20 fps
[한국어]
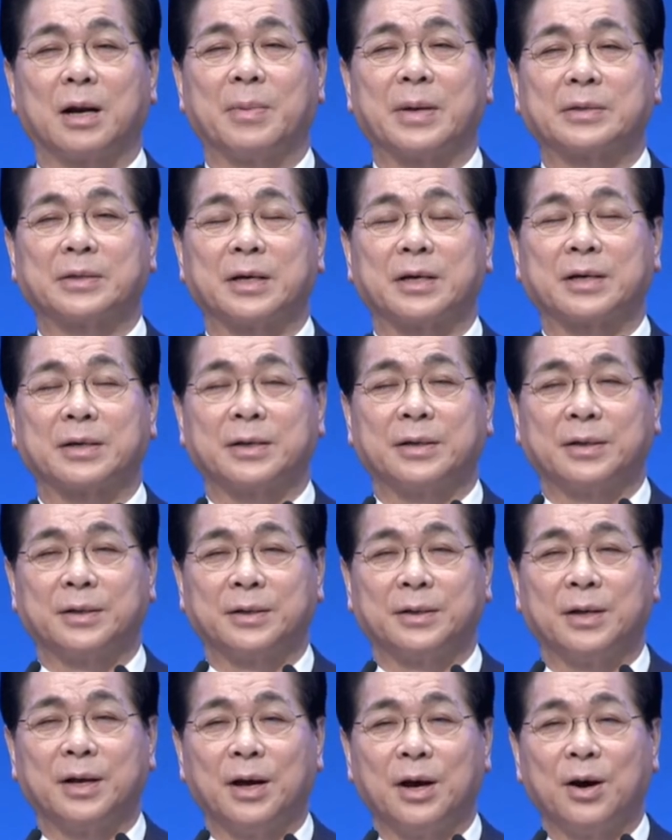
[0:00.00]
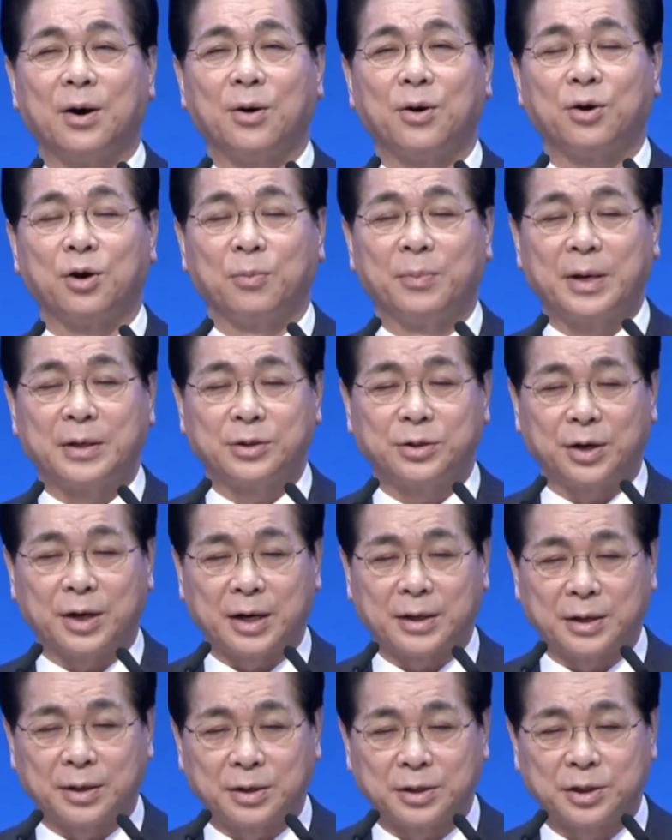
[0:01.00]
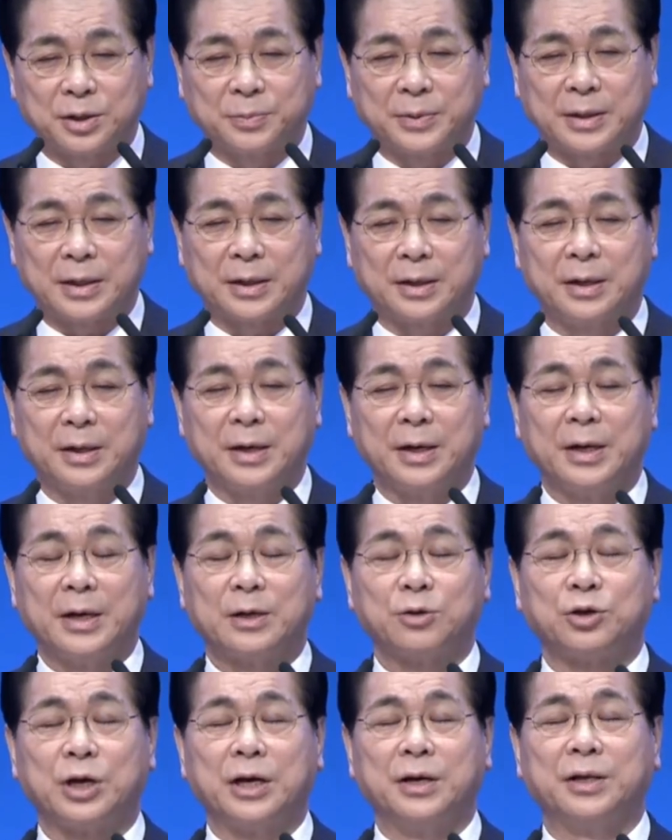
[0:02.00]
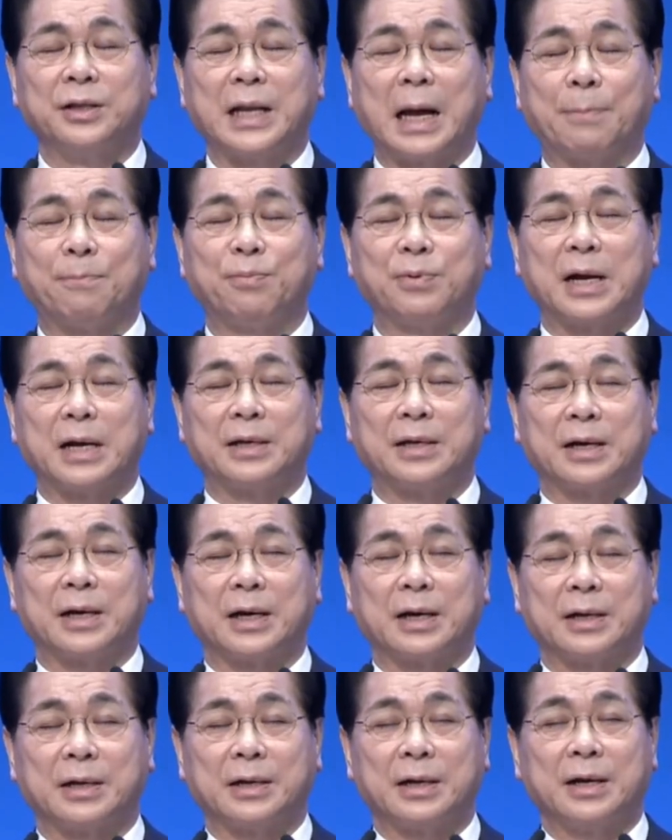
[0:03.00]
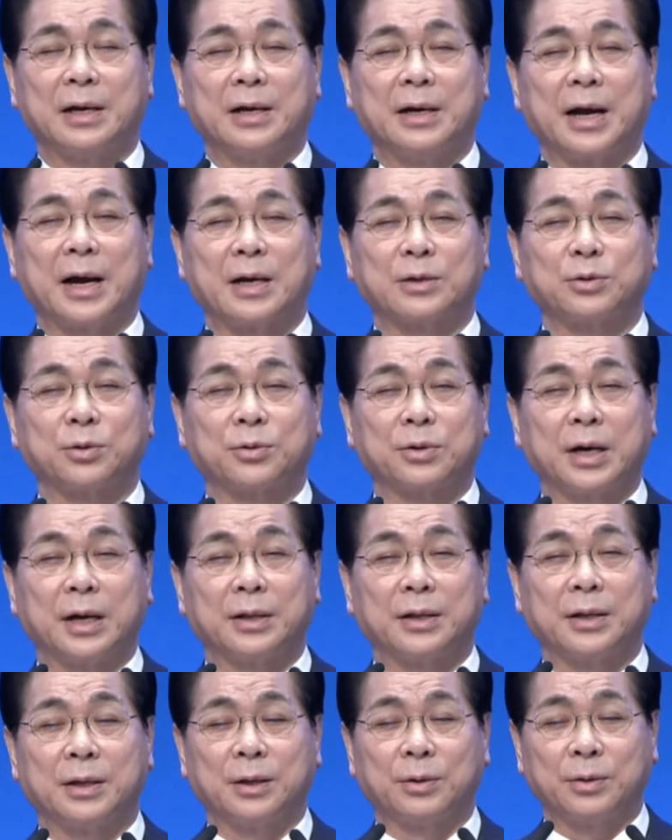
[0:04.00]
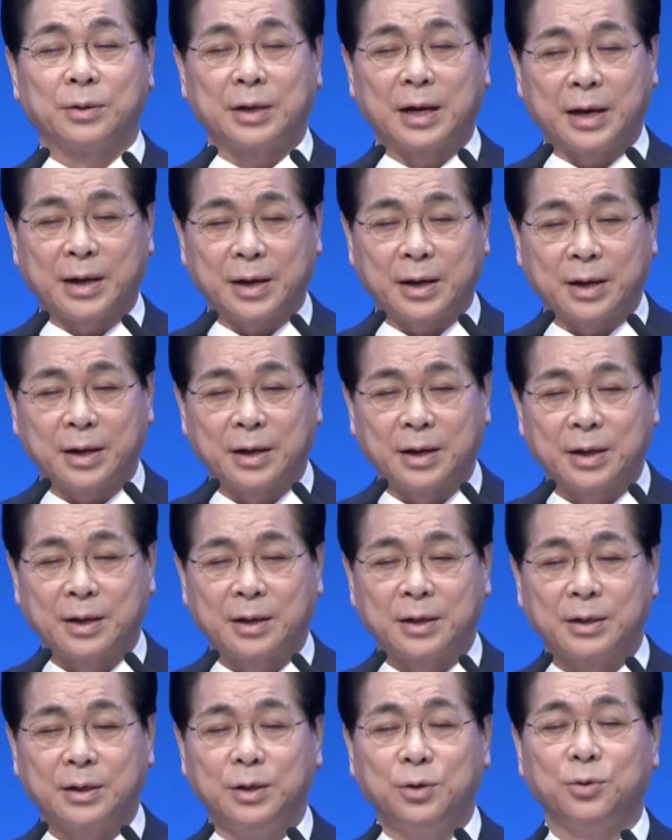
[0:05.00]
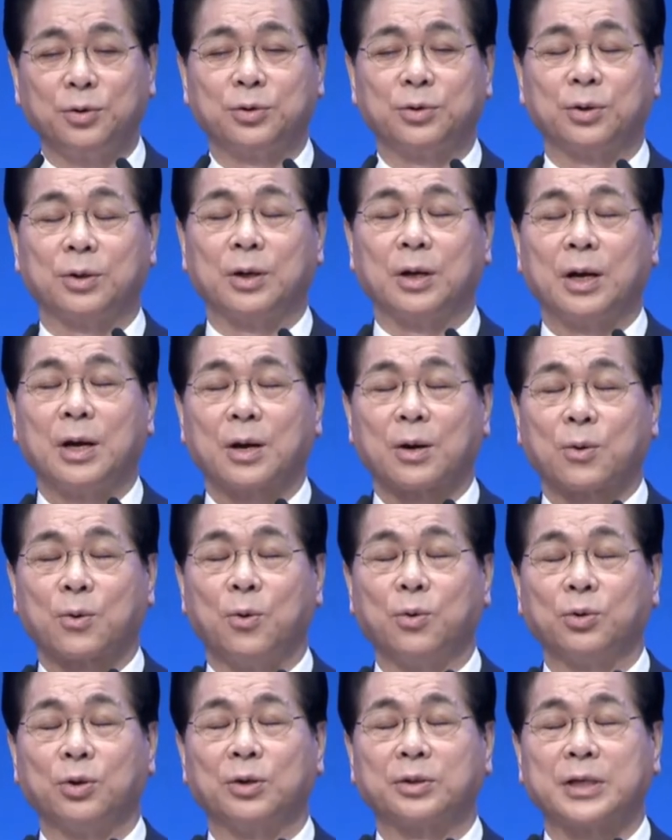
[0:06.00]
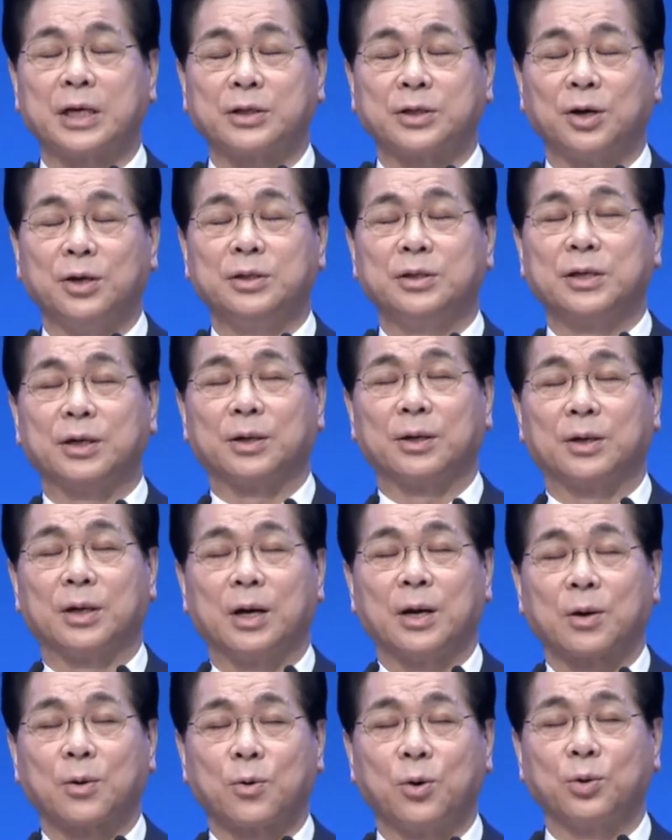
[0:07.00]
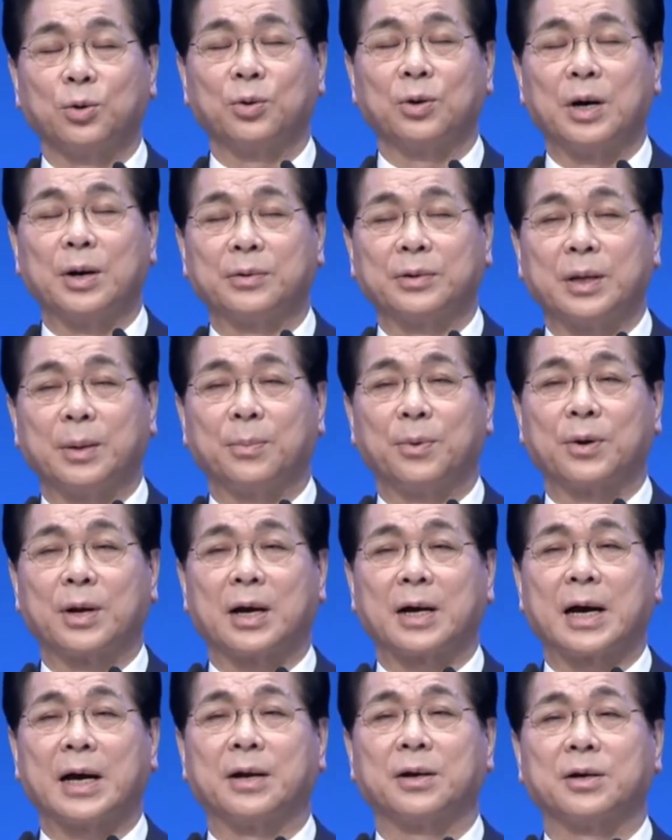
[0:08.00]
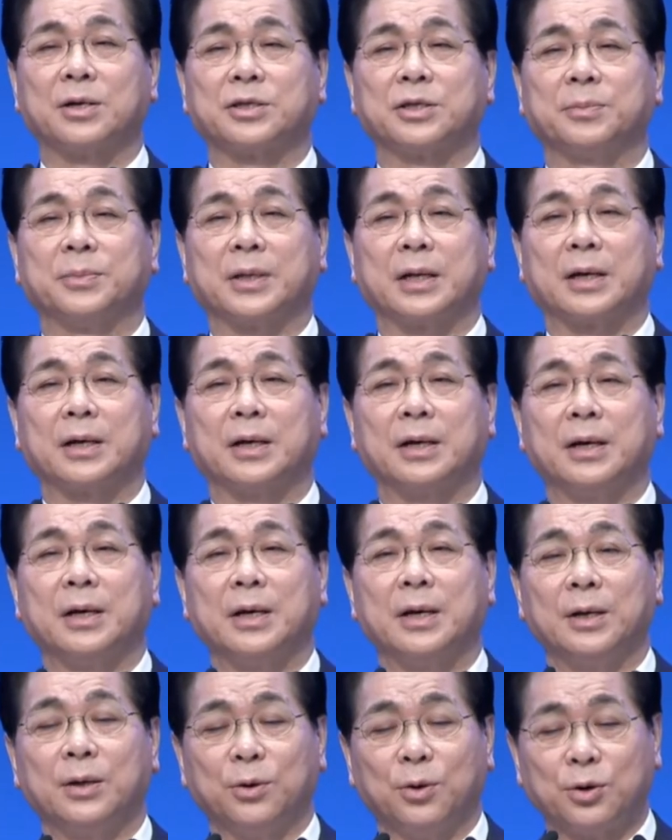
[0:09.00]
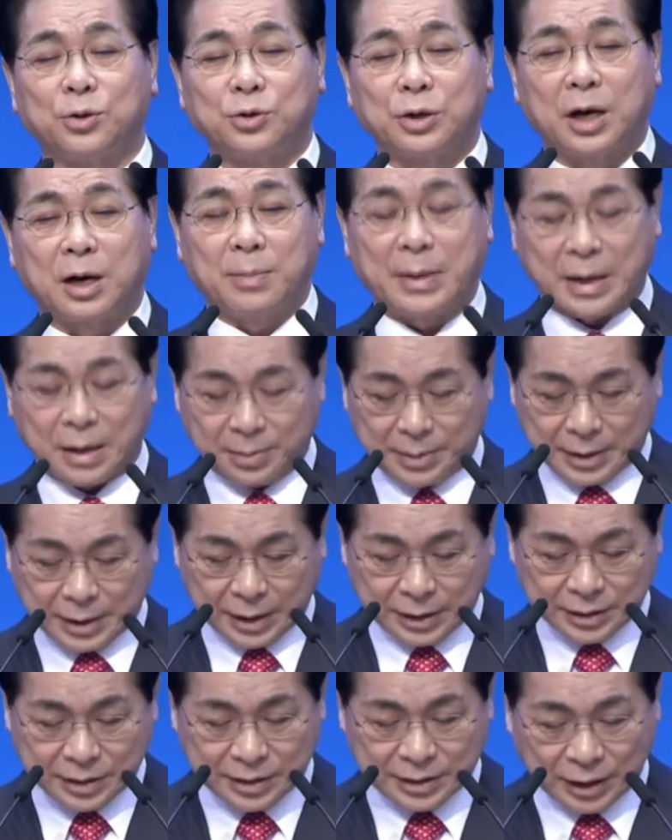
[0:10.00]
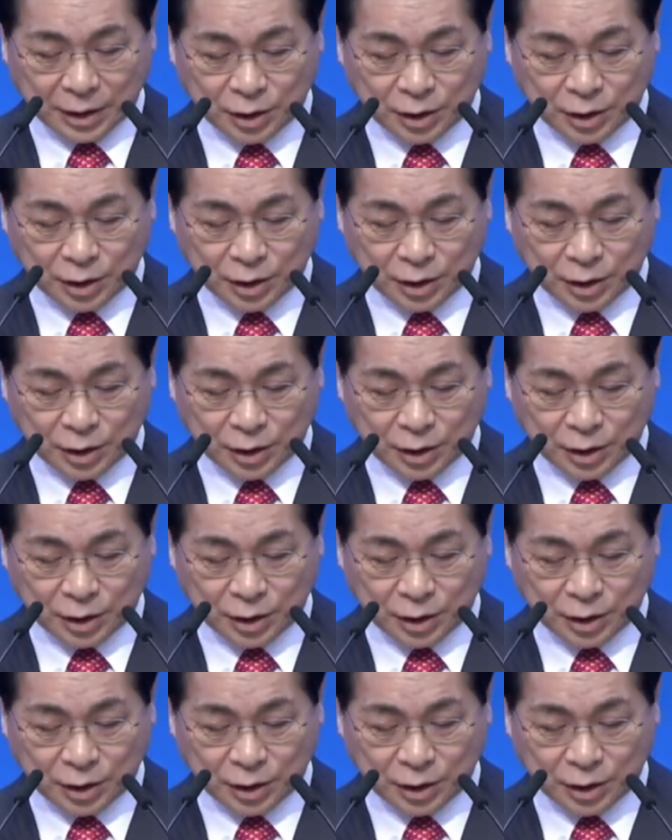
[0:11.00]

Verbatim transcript: 백성이 큰 어려움에 처하게 된 것입니다. 죄는 나뿐 아니라 내가 속한 나의 이웃들 공동체 전체를 고통 가운데 몰아가는 것입니다. 요호수아가 말합니다. 7장